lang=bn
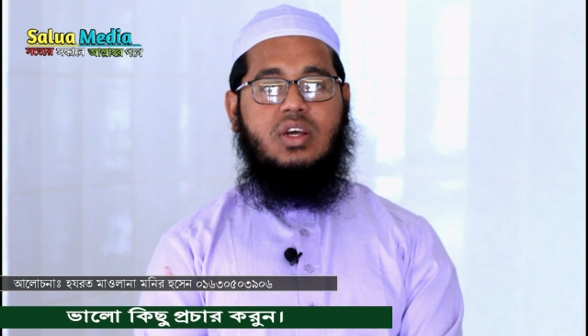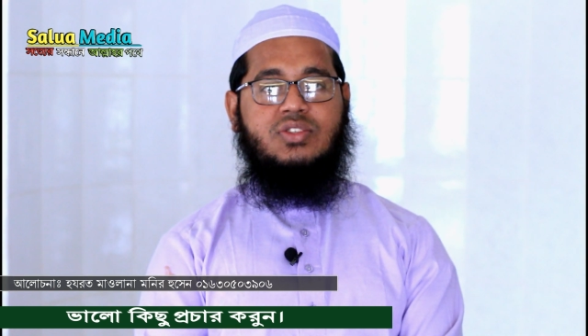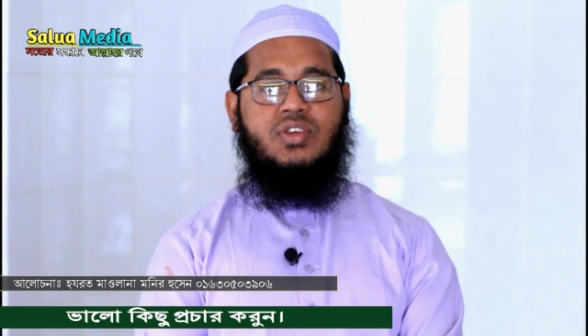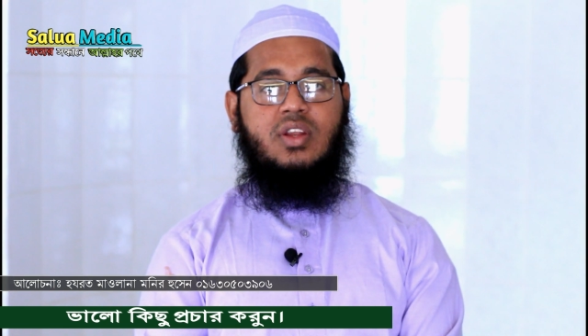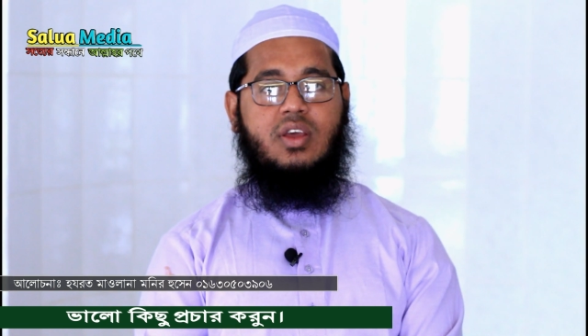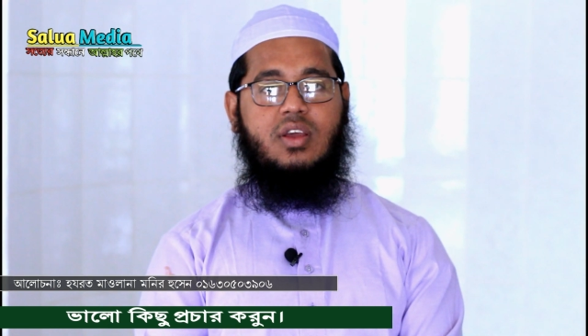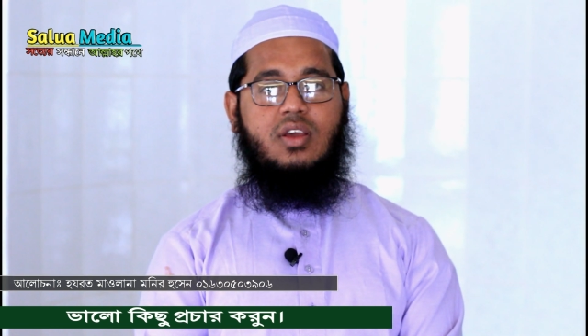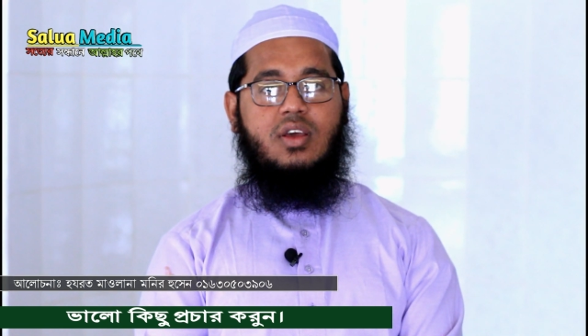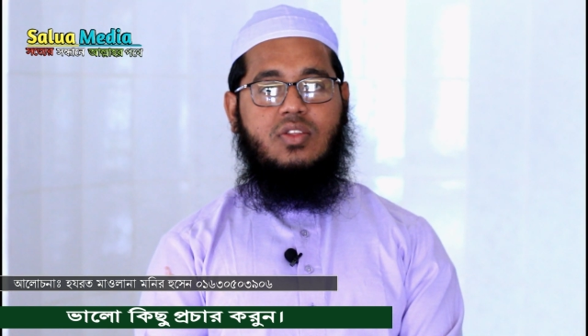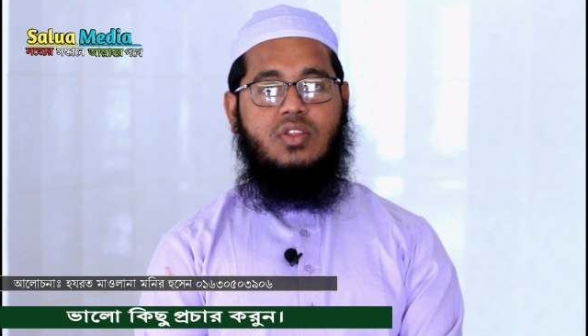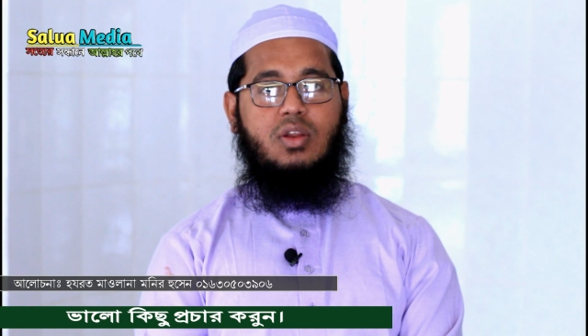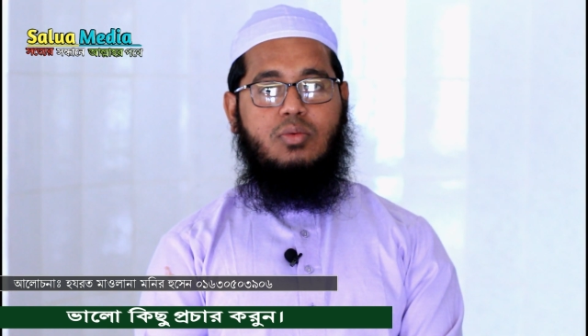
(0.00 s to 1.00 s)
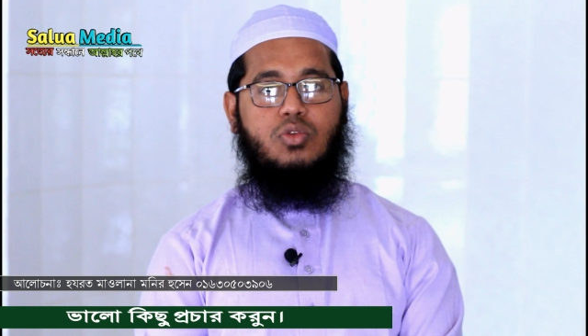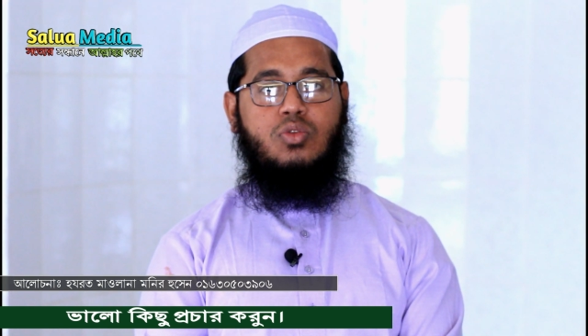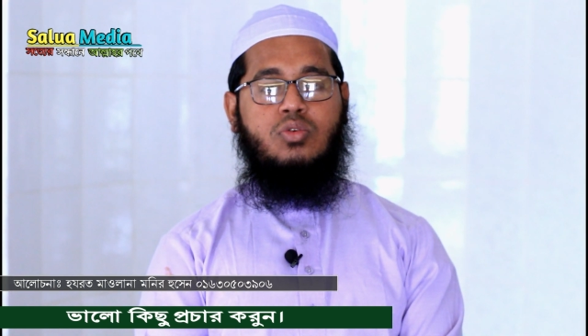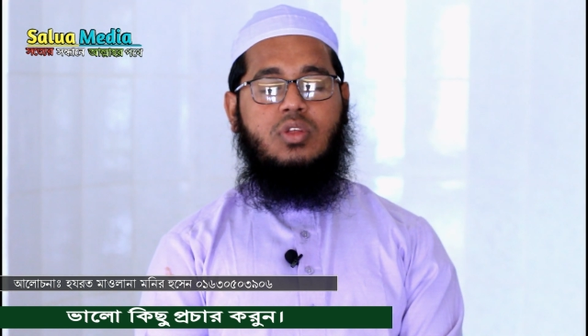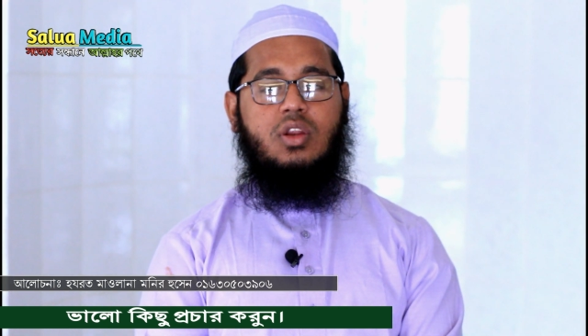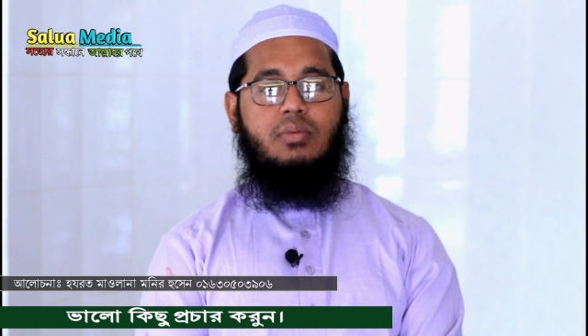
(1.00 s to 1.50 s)
কাছের এক দিনী
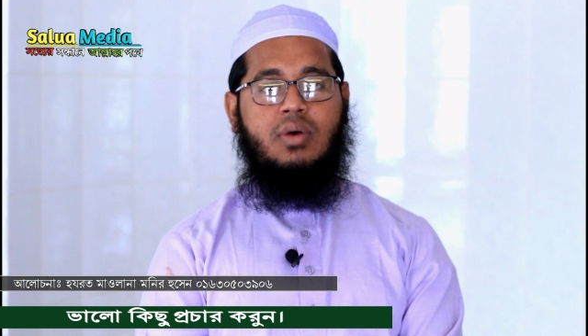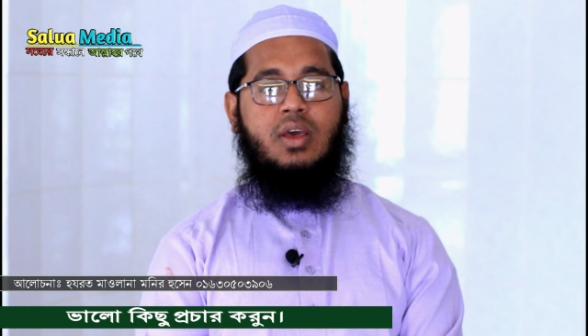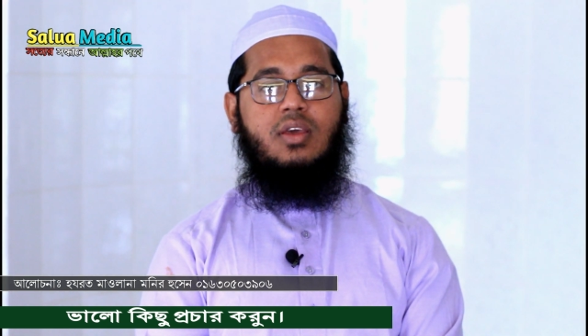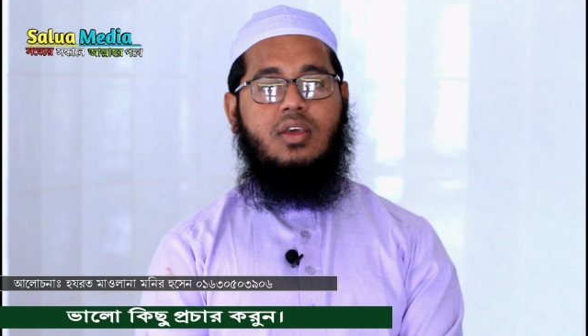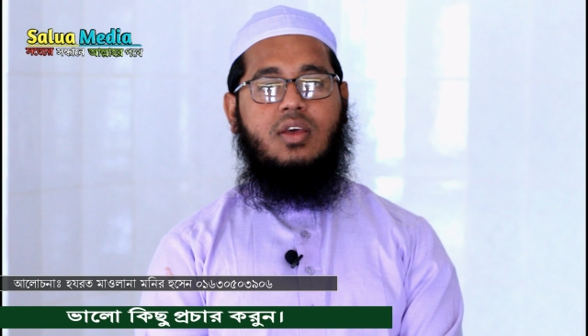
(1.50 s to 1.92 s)
বন্ধু দিনী ভাই